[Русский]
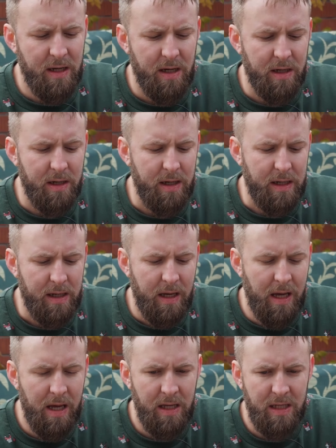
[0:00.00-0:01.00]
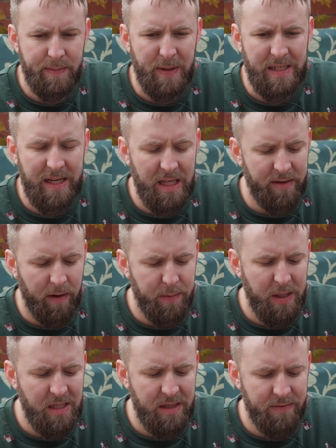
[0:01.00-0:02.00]
Э, с последнего
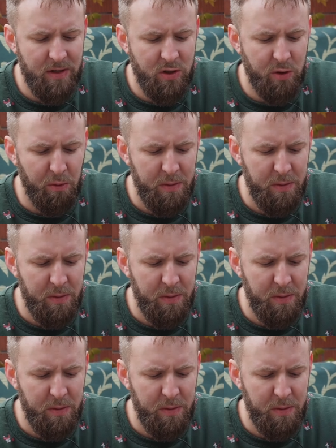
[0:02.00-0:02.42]
объектива идем,